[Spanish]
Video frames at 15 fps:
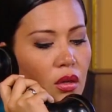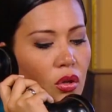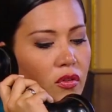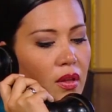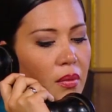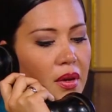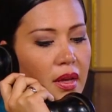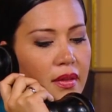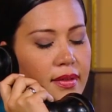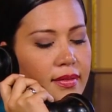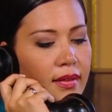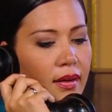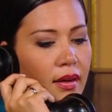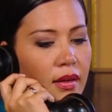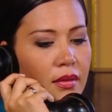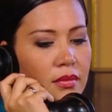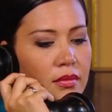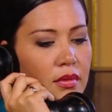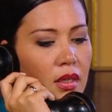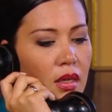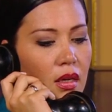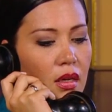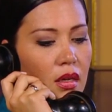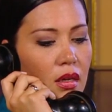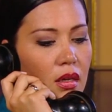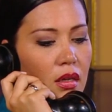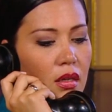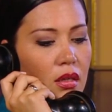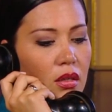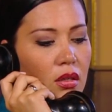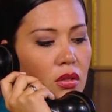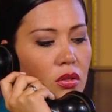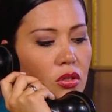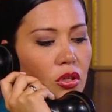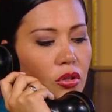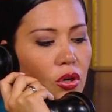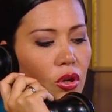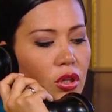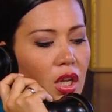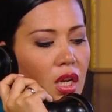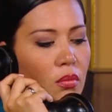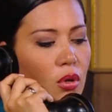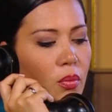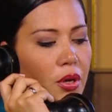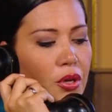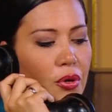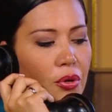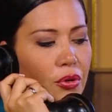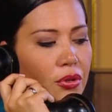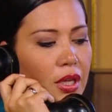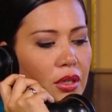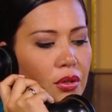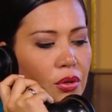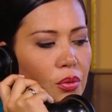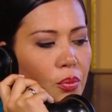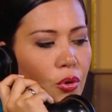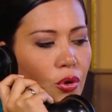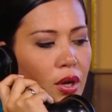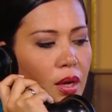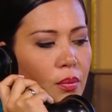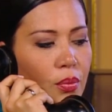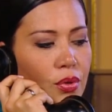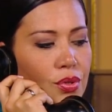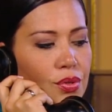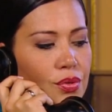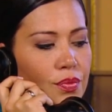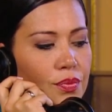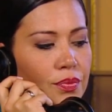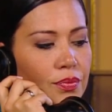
No sabría decirle. Nosotros no tenemos mayor contacto con Polo Campos.